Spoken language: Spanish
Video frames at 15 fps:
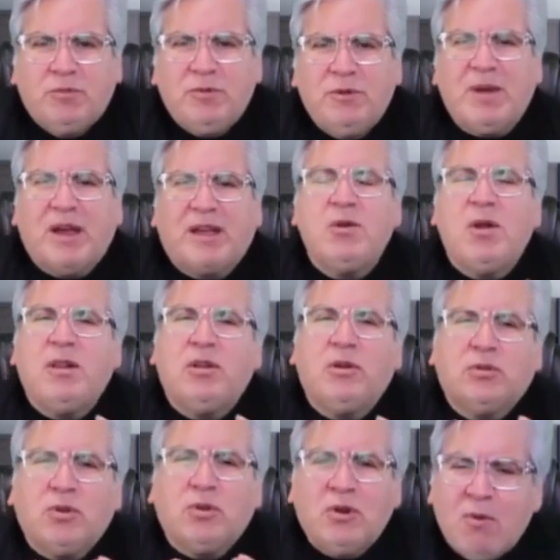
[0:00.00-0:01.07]
me imagino al
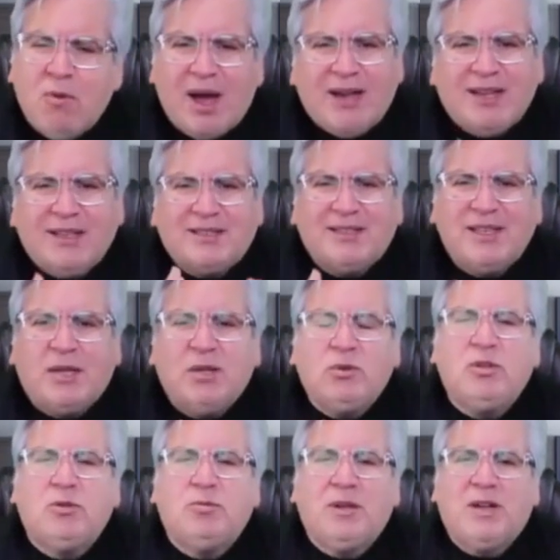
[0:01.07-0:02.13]
doctor Nevares
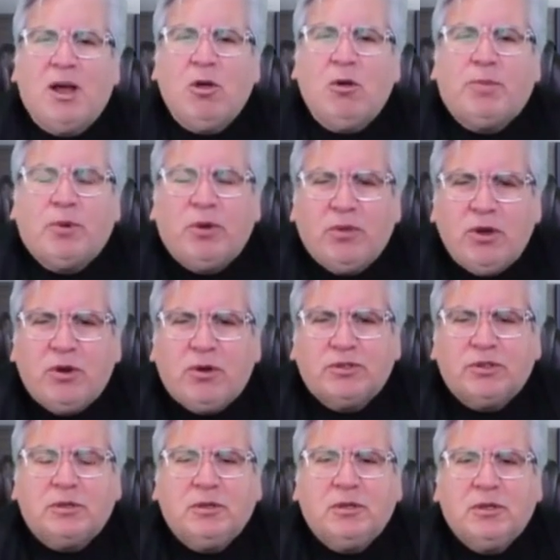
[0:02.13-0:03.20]
siendo inspirado por
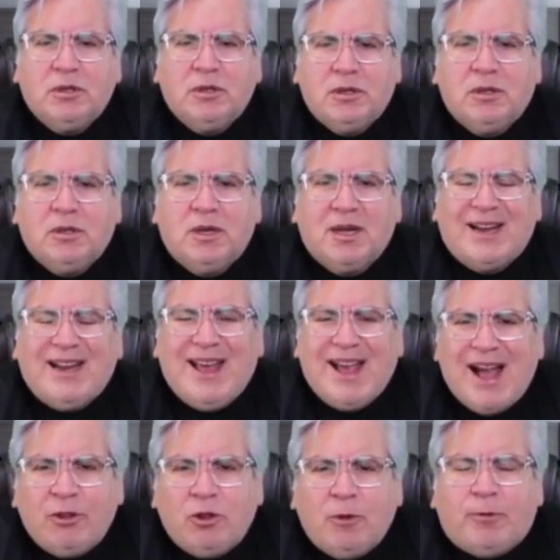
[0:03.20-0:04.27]
Dios,
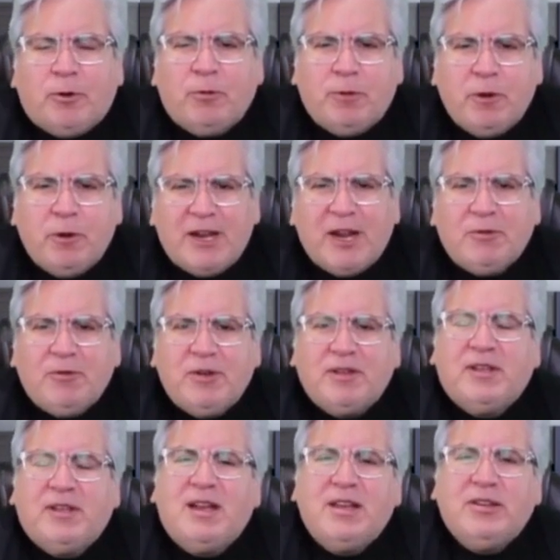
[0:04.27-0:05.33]
creando por primera
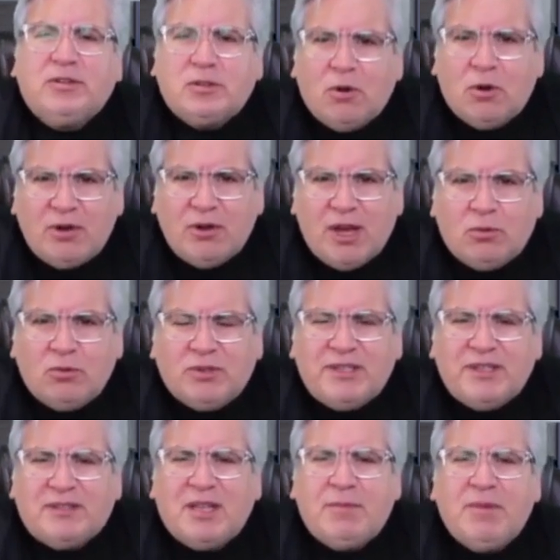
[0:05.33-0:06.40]
vez en la historia un
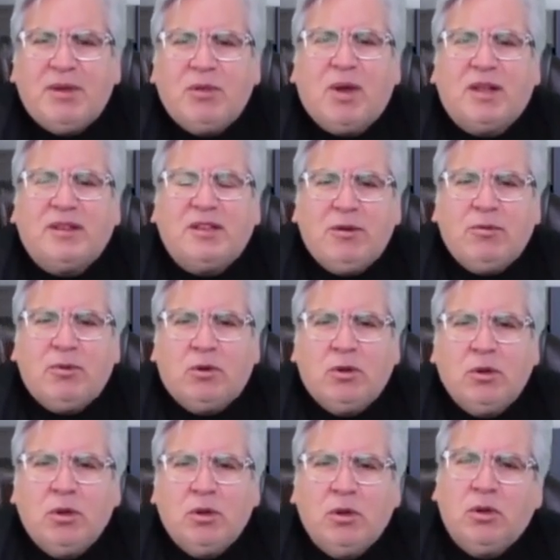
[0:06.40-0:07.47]
sistema
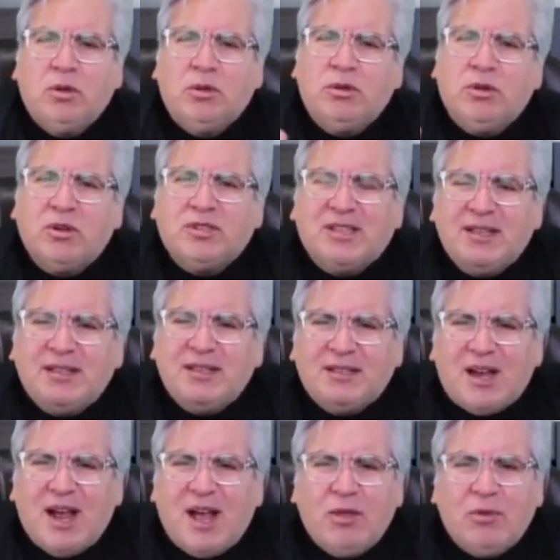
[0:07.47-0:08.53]
educativo no
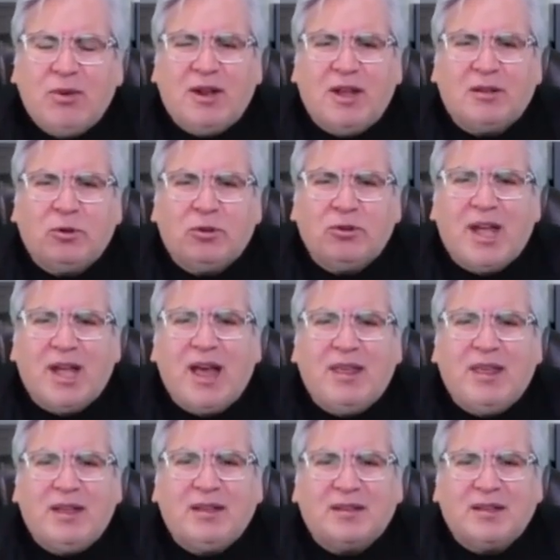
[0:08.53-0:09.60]
centrado en las
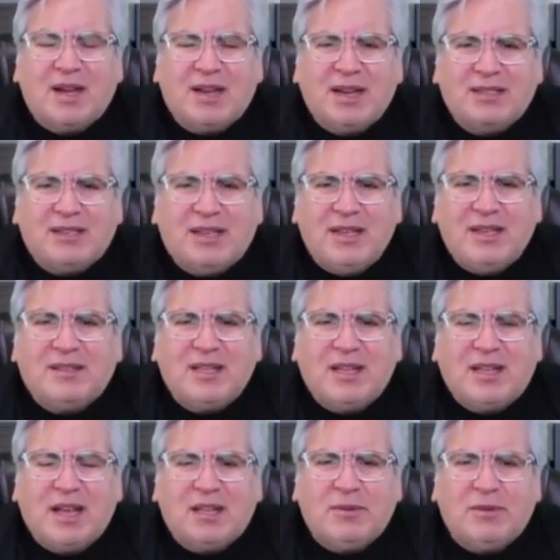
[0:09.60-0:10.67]
bondades,
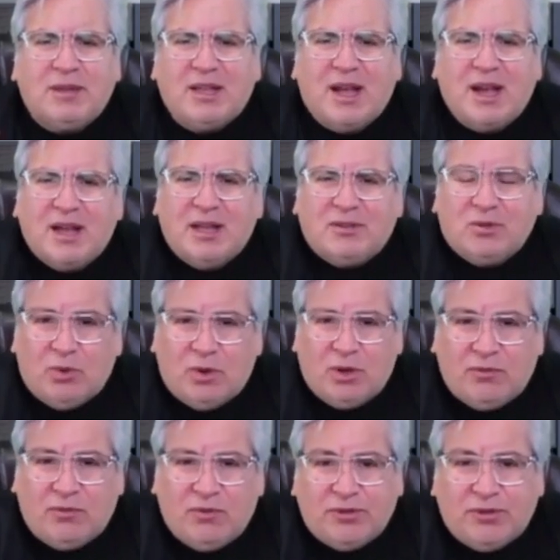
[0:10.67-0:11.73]
características, ventajas o
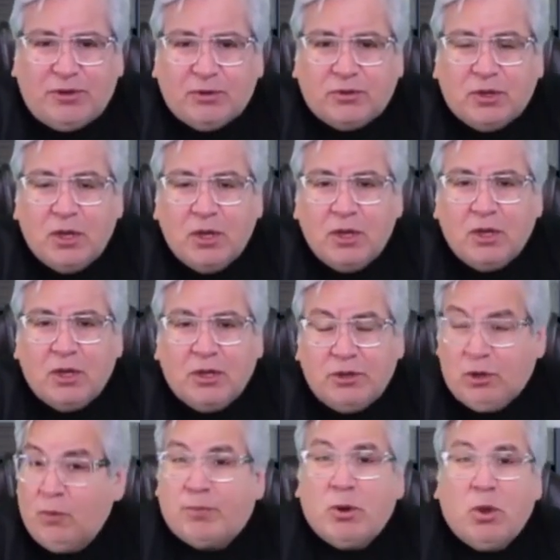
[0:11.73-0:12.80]
beneficios
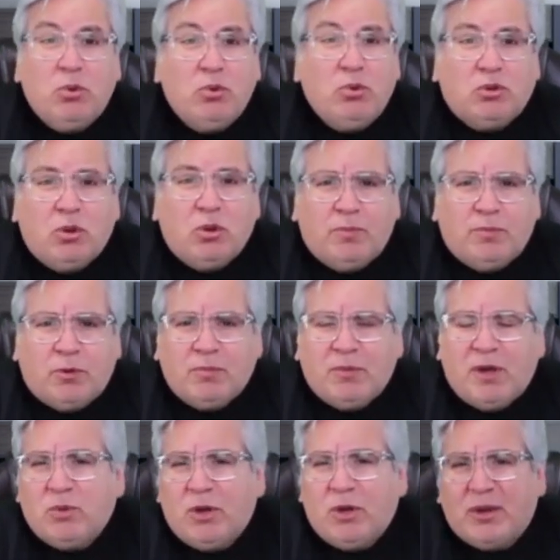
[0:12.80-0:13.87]
de un producto, por
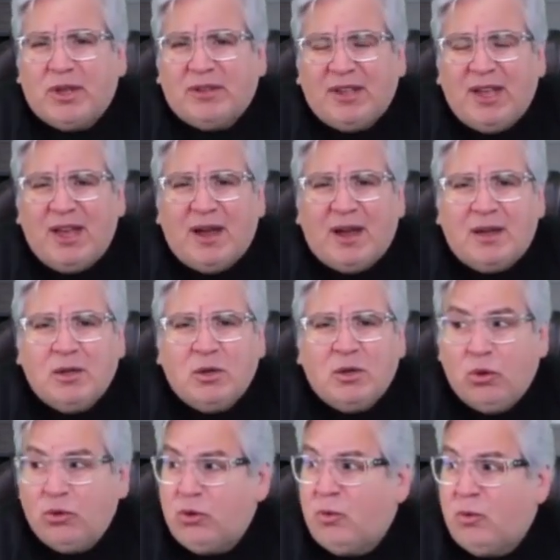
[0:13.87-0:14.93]
más bueno que sea,
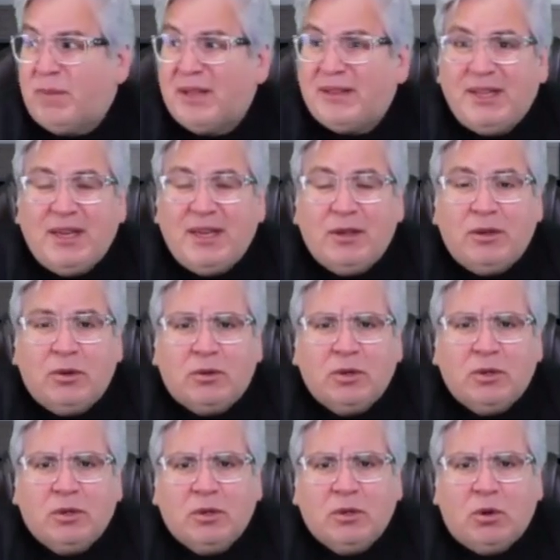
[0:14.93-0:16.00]
o de un batido,
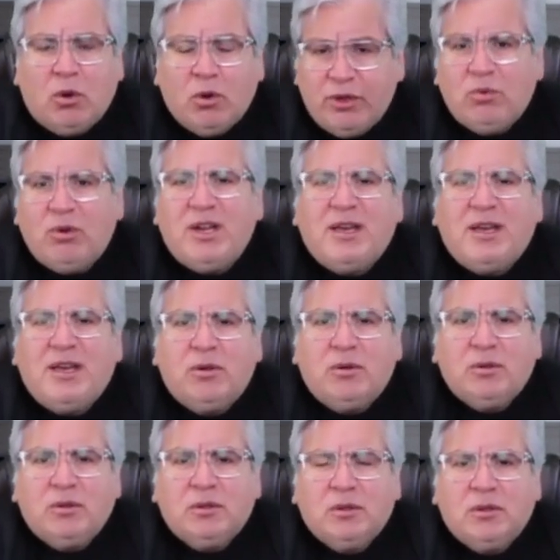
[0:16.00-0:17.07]
o de un
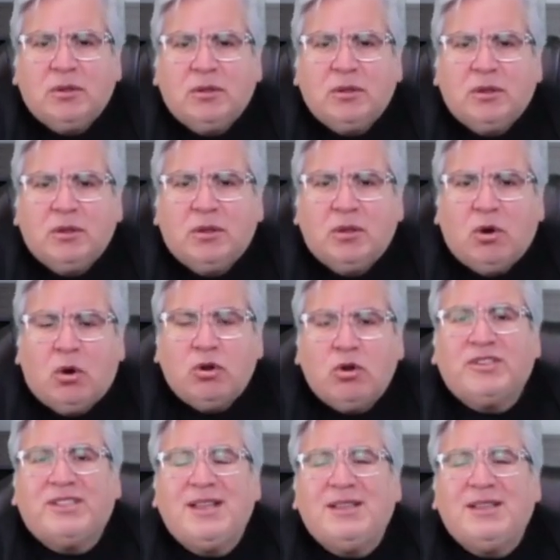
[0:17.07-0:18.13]
líquido, o
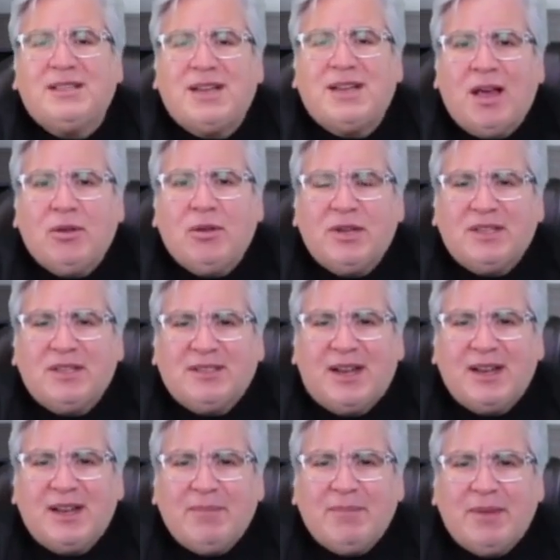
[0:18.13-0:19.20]
no centrado
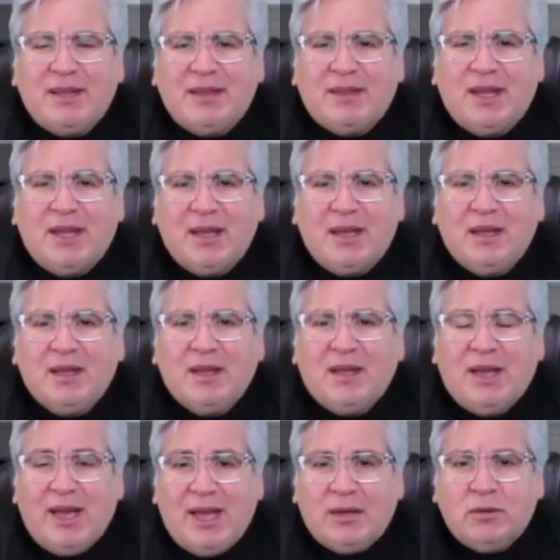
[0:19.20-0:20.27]
necesariamente
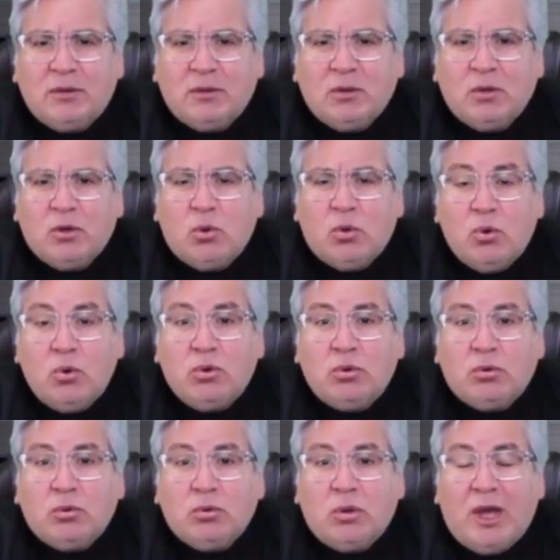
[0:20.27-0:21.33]
en,
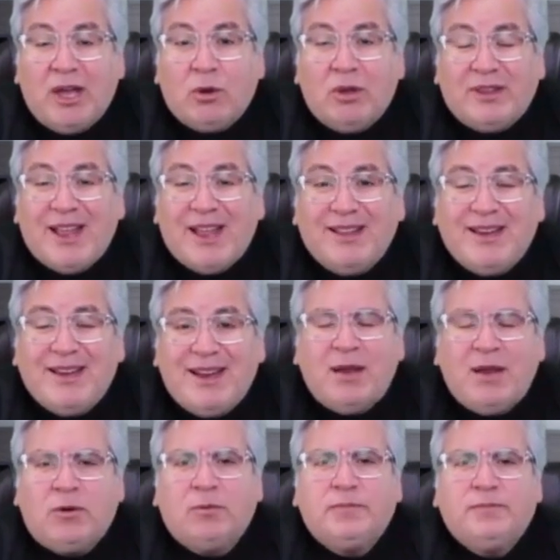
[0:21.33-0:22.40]
un, el
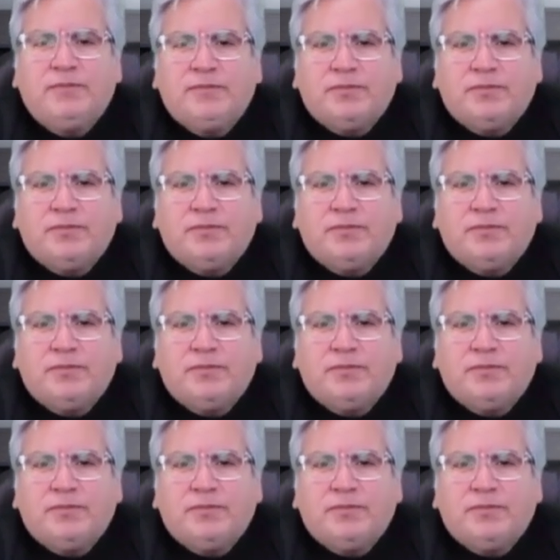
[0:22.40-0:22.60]
dinero.